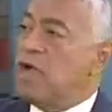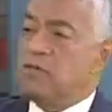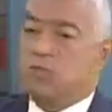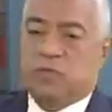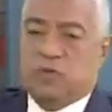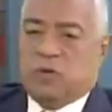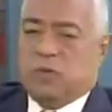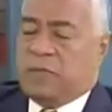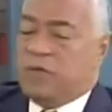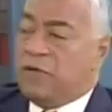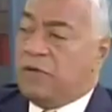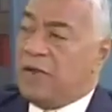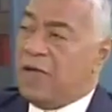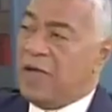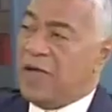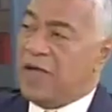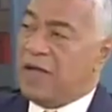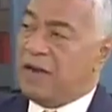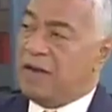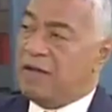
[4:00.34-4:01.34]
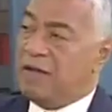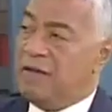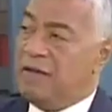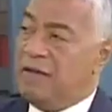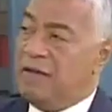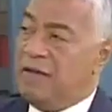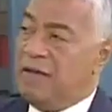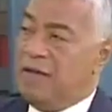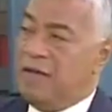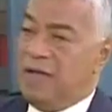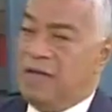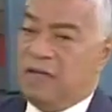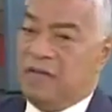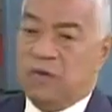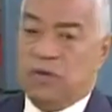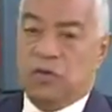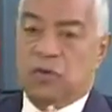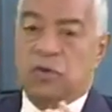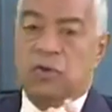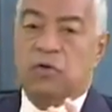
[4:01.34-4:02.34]
año porque me dio la gana. Es
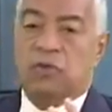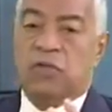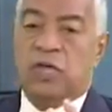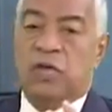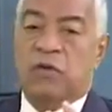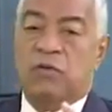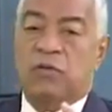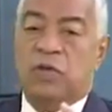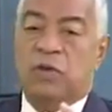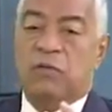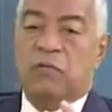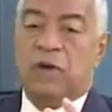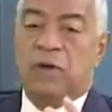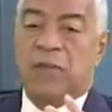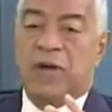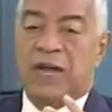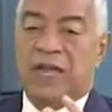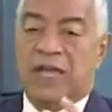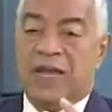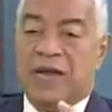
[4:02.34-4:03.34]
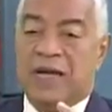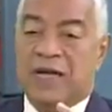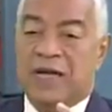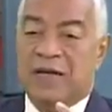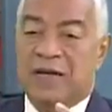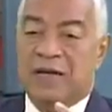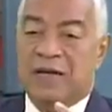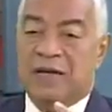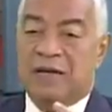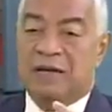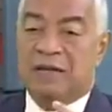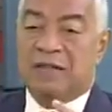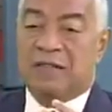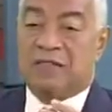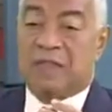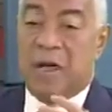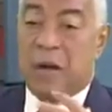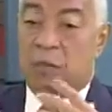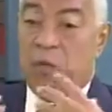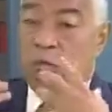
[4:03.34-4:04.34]
decir, yo no tengo ninguna manera,
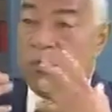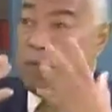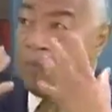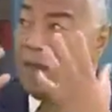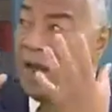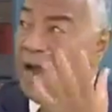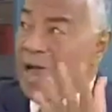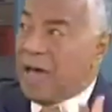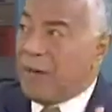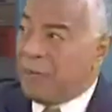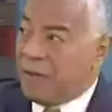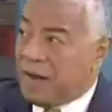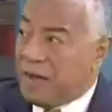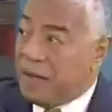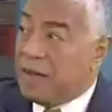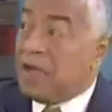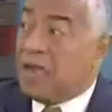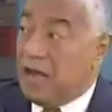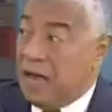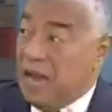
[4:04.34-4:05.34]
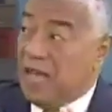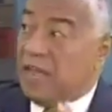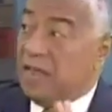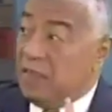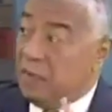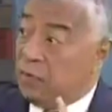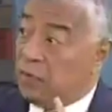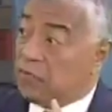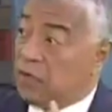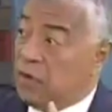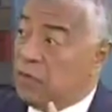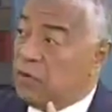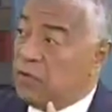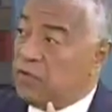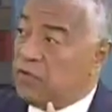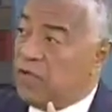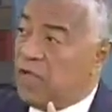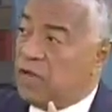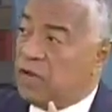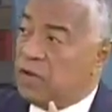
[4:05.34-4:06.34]
salvo mi palabra, en la que debo ser
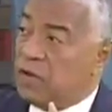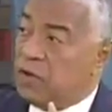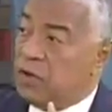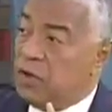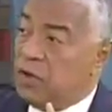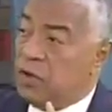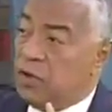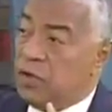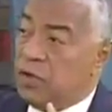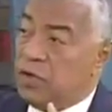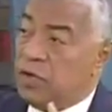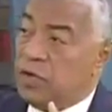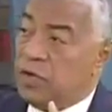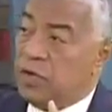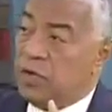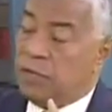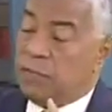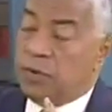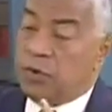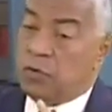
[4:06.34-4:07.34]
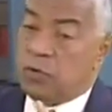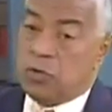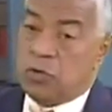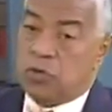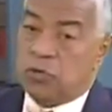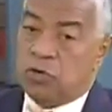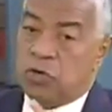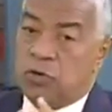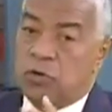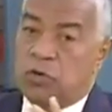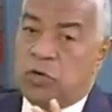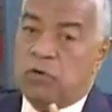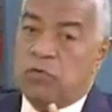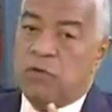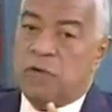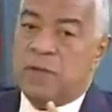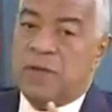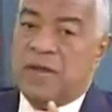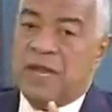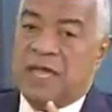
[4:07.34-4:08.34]
muy serio, eh, pero yo no tengo
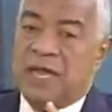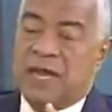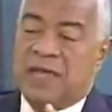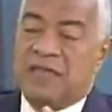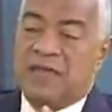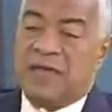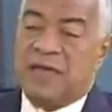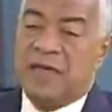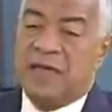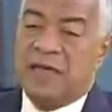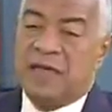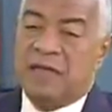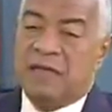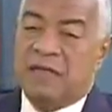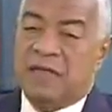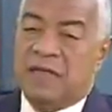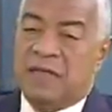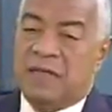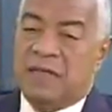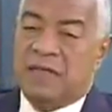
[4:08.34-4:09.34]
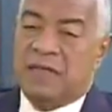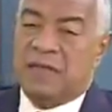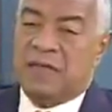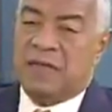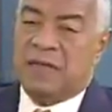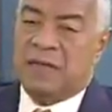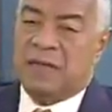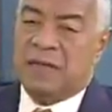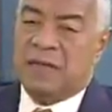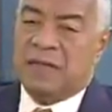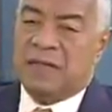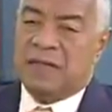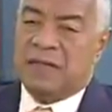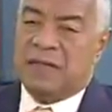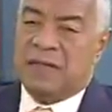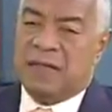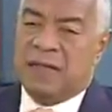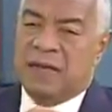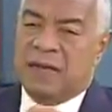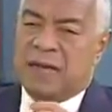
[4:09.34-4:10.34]
ninguna manera de, de,
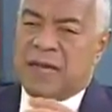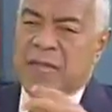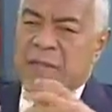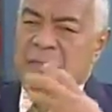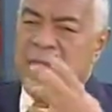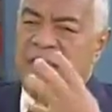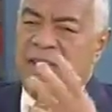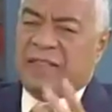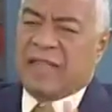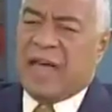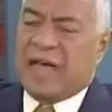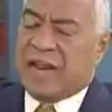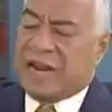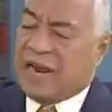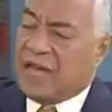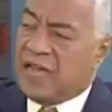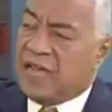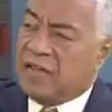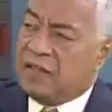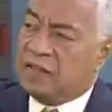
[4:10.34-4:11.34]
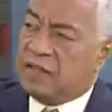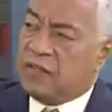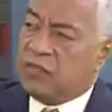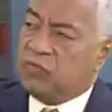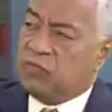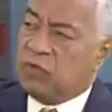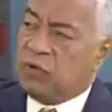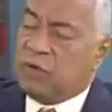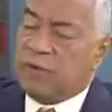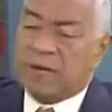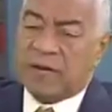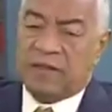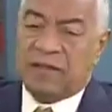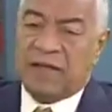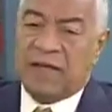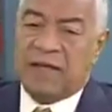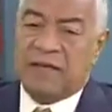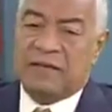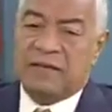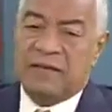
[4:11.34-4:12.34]
de, limitar a la gente en su
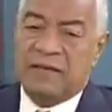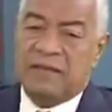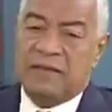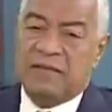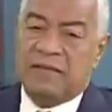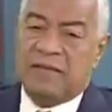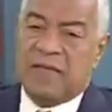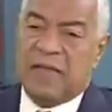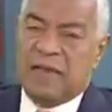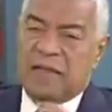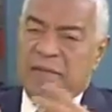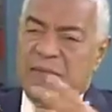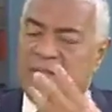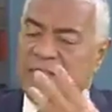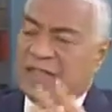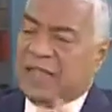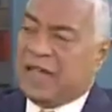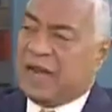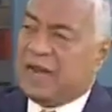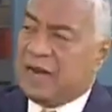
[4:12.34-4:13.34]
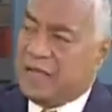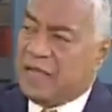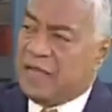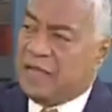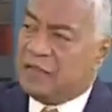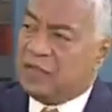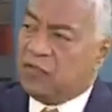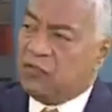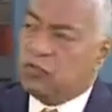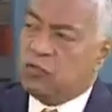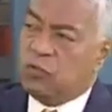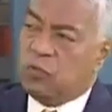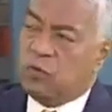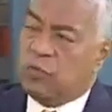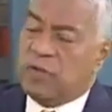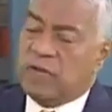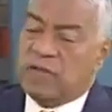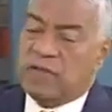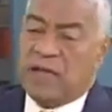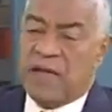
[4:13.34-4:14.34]
libertad, de limitar a la gente en su
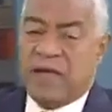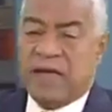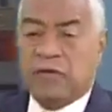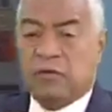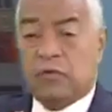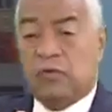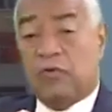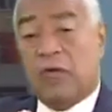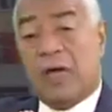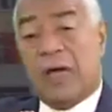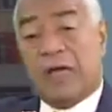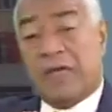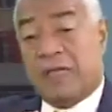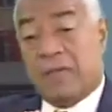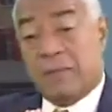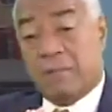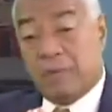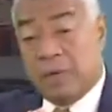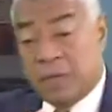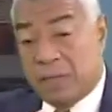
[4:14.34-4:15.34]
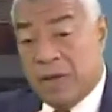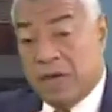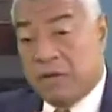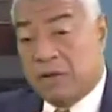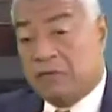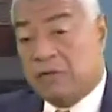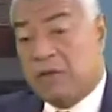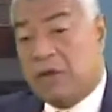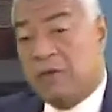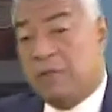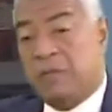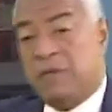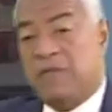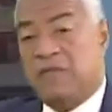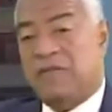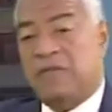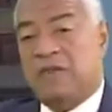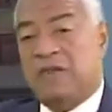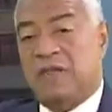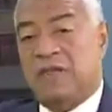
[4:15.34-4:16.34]
movilidad. Entonces, a quien primero se le
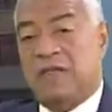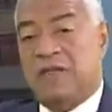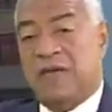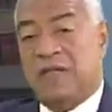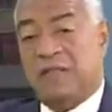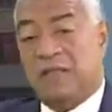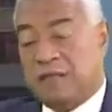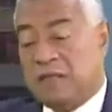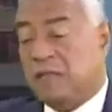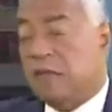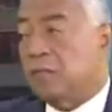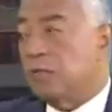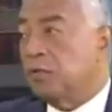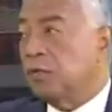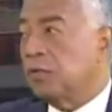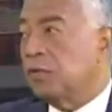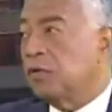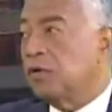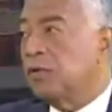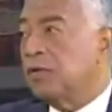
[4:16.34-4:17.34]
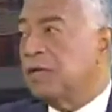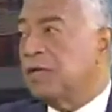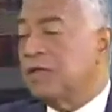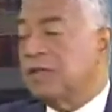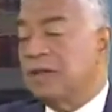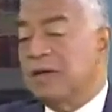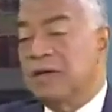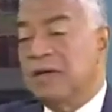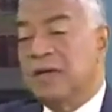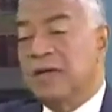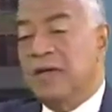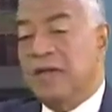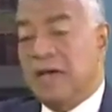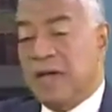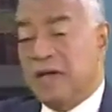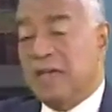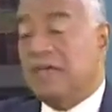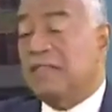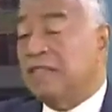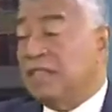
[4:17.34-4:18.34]
pide seriedad, desde mi punto de vista,
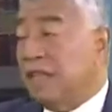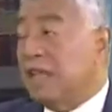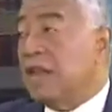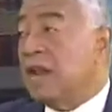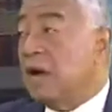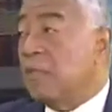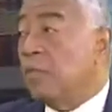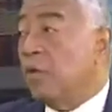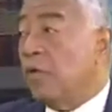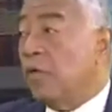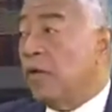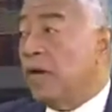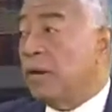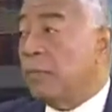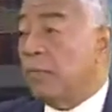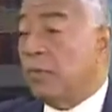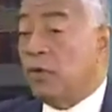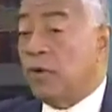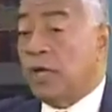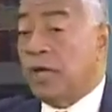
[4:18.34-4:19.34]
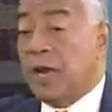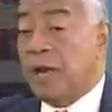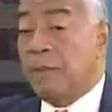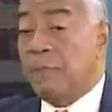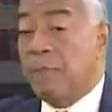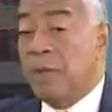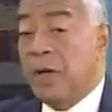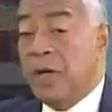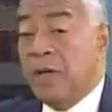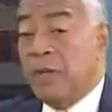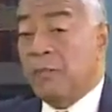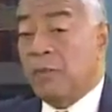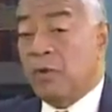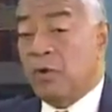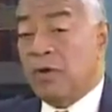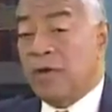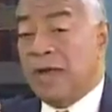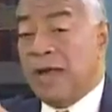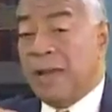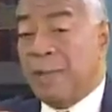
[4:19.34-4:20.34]
es a quien tiene el poder, porque, el,
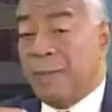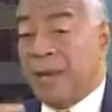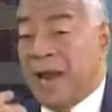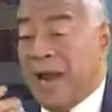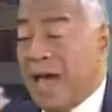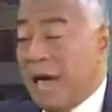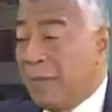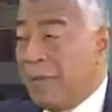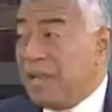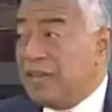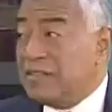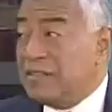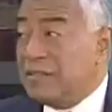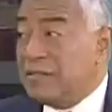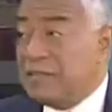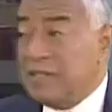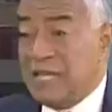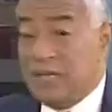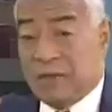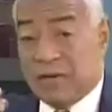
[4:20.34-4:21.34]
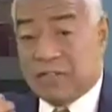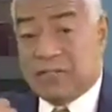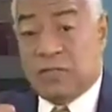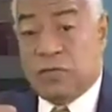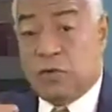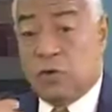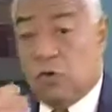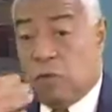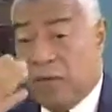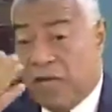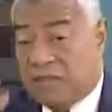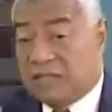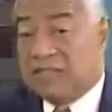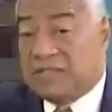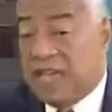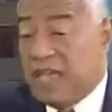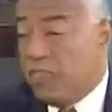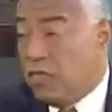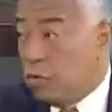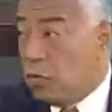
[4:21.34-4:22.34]
porque la palabra excesiva, si yo me
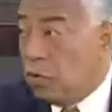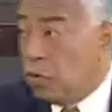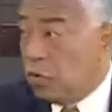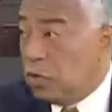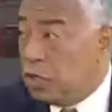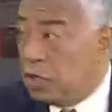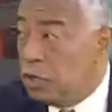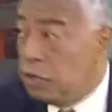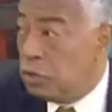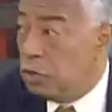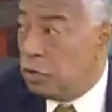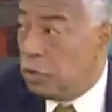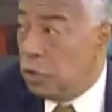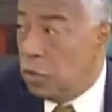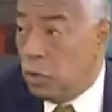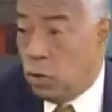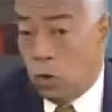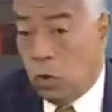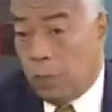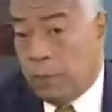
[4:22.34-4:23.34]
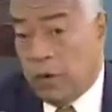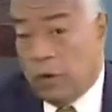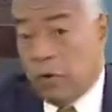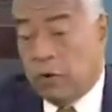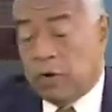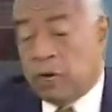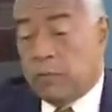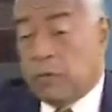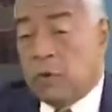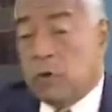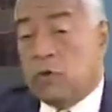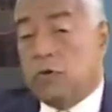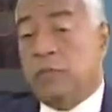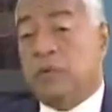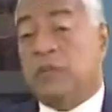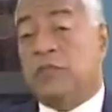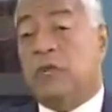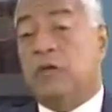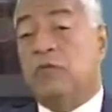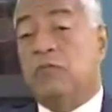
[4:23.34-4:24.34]
excedo hoy, lo peor que puedo
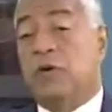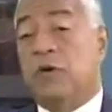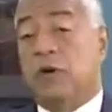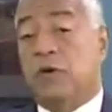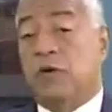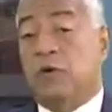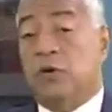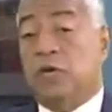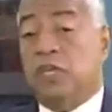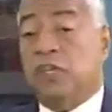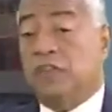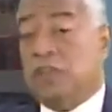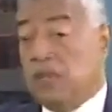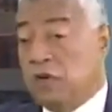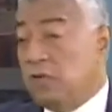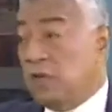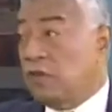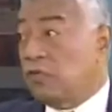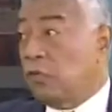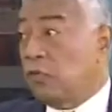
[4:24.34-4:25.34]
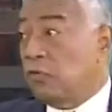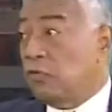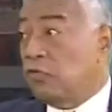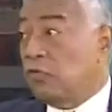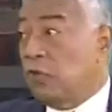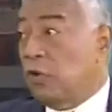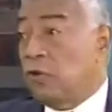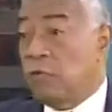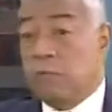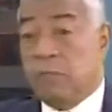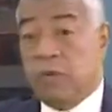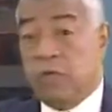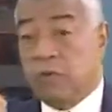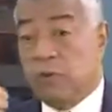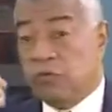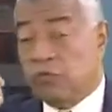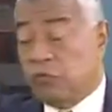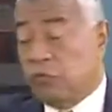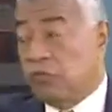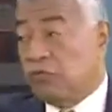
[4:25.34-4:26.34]
cometer es un error y tiene una solución,
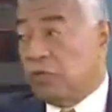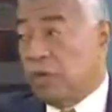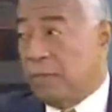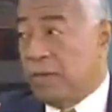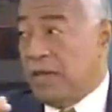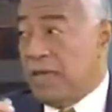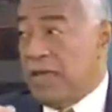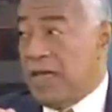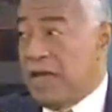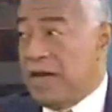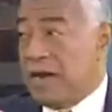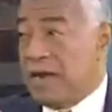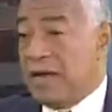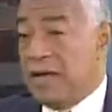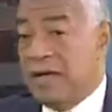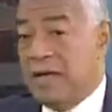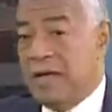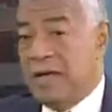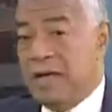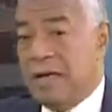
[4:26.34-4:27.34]
pido excusas mañana.